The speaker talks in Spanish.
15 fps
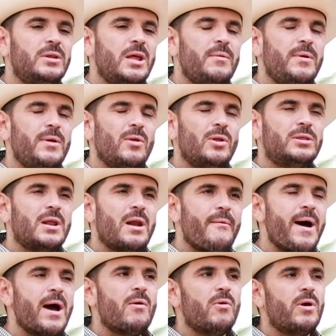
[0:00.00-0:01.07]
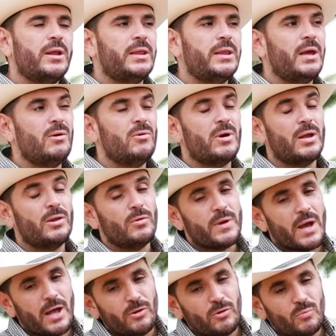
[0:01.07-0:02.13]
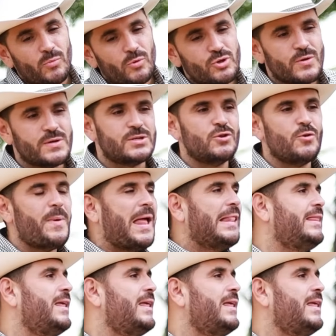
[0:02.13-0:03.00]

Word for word: debido al trabajo que tengo, que ando viajando muchas veces no me da el